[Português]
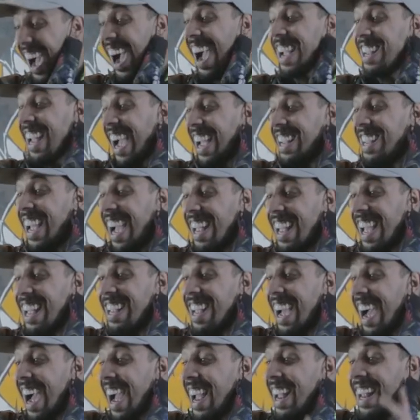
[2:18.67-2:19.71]
ai, ai, ai,
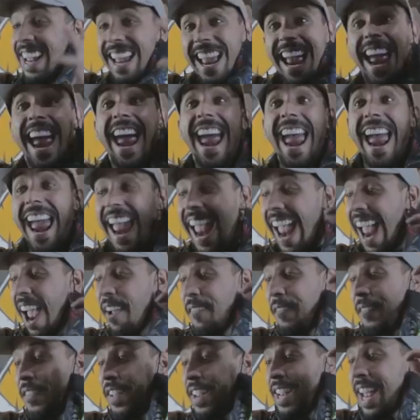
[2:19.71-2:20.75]
ai, ai,
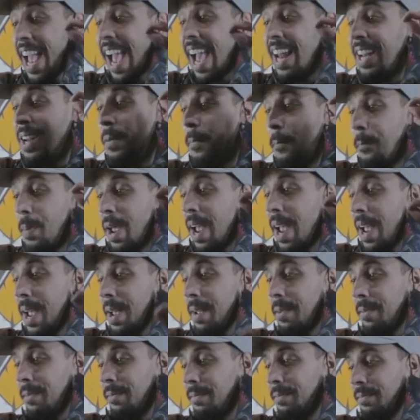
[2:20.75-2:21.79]

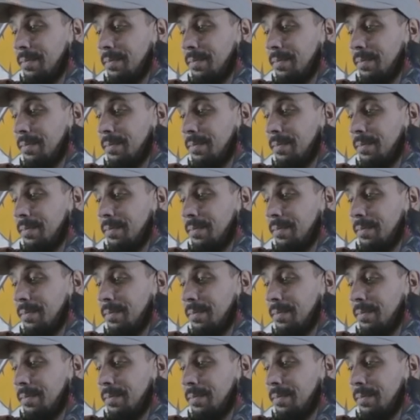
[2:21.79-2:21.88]
FLP.